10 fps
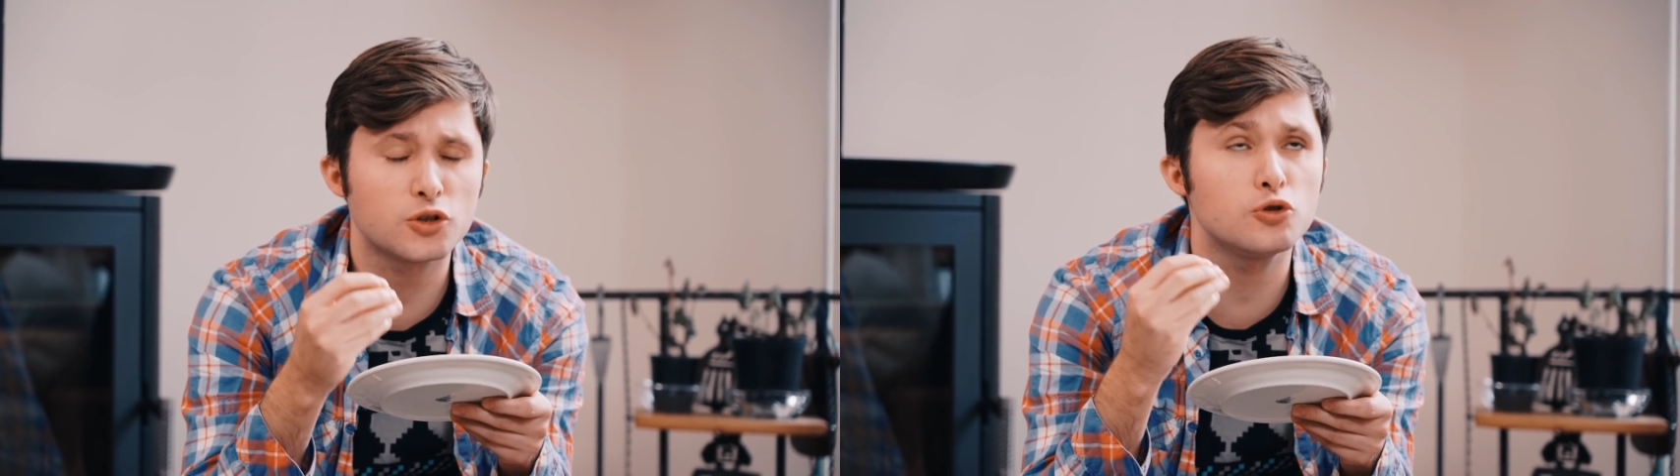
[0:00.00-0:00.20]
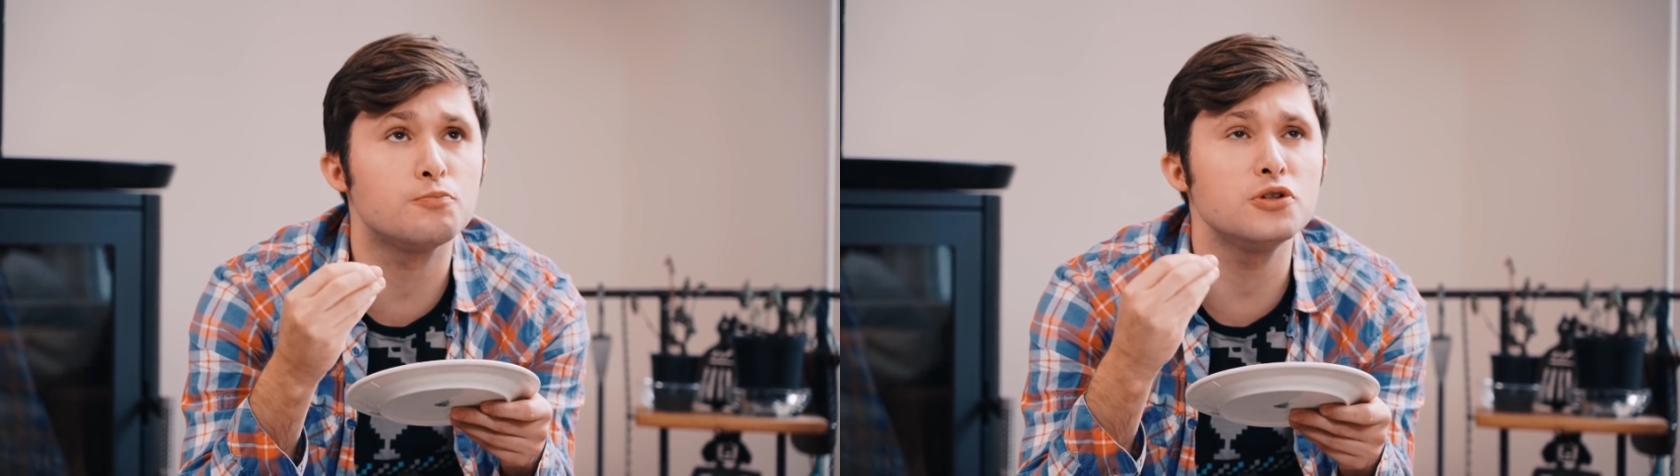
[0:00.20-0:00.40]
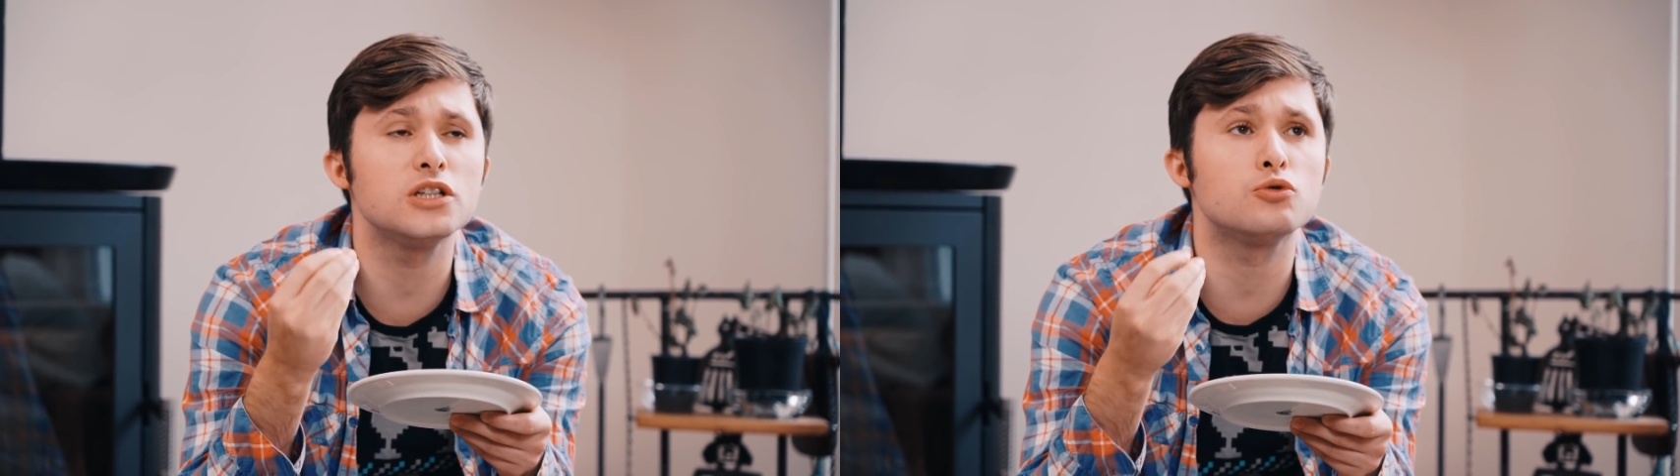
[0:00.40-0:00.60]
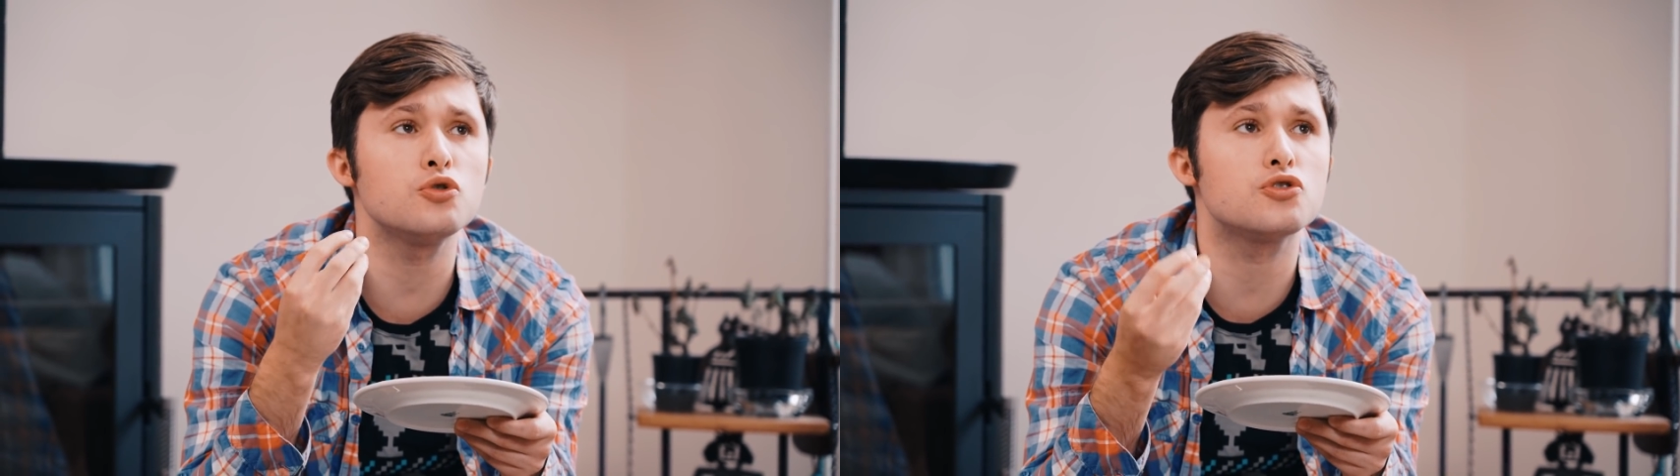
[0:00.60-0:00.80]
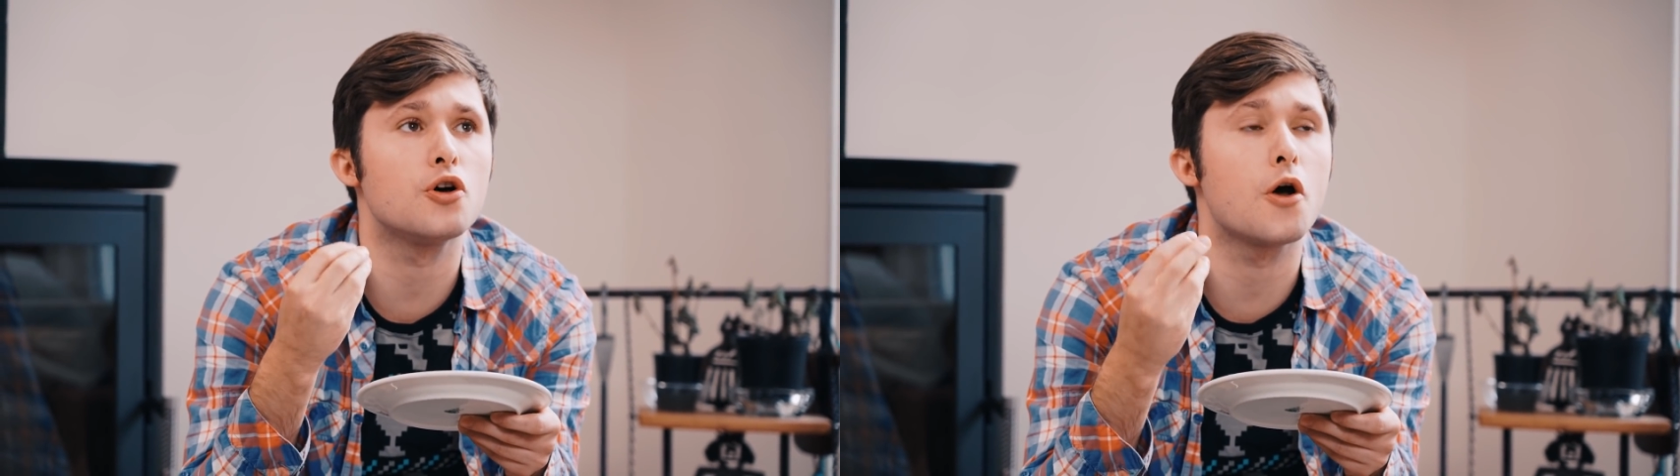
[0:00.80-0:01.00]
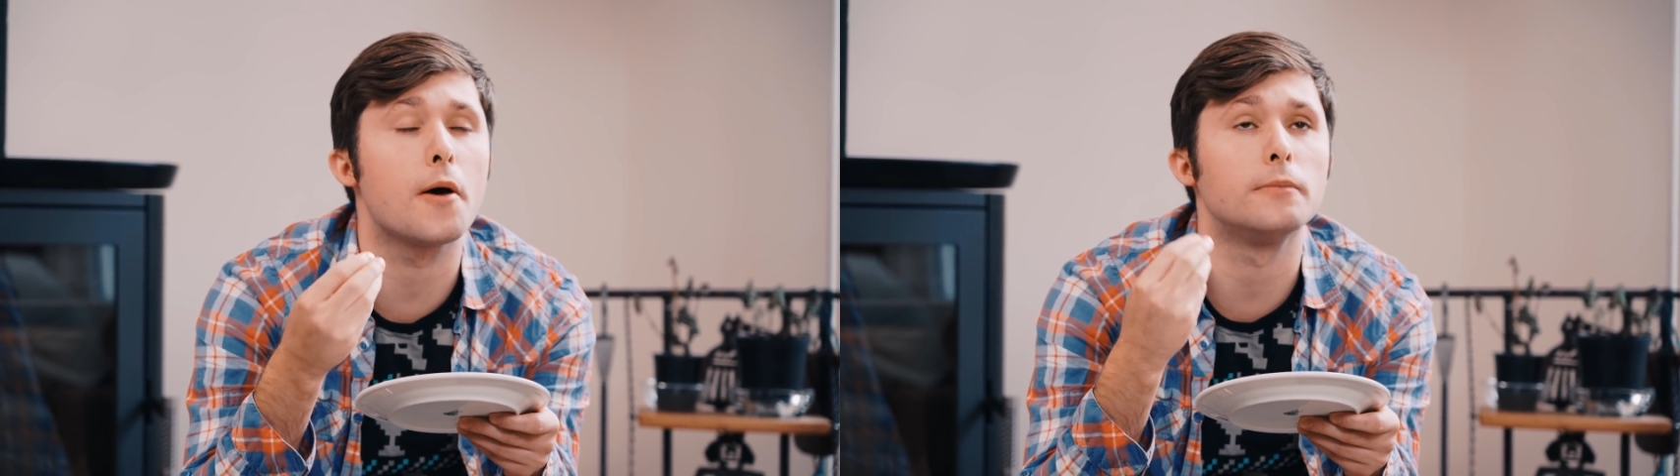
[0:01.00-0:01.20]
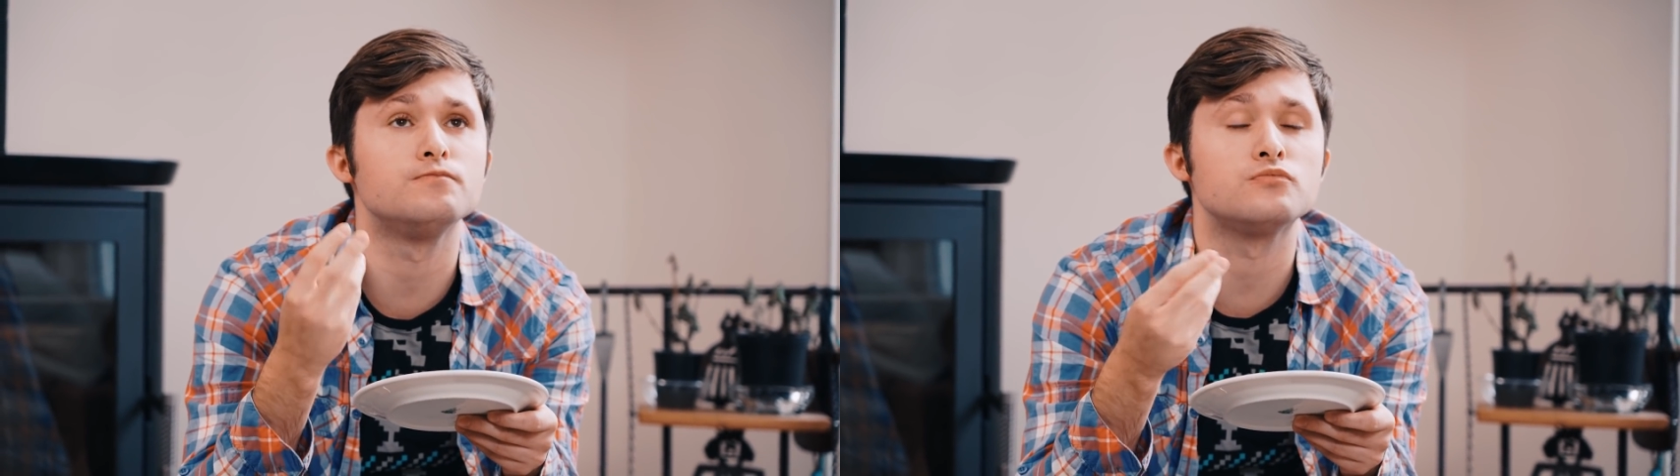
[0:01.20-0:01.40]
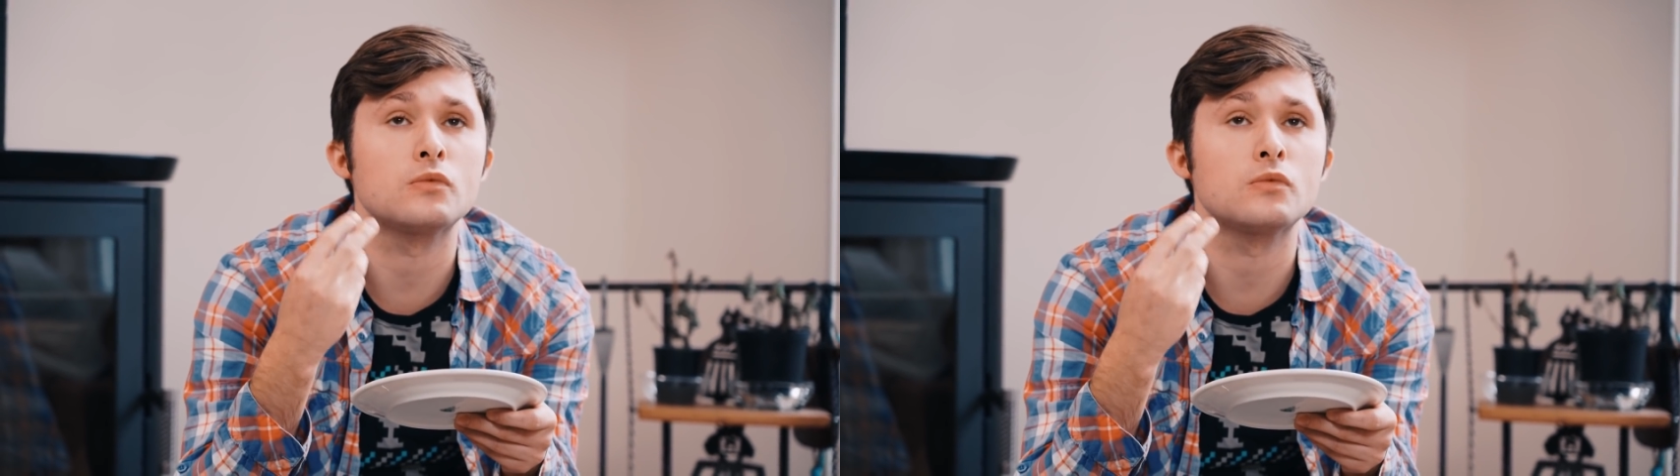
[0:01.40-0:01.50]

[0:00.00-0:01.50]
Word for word: donne une petite touche de. Euh,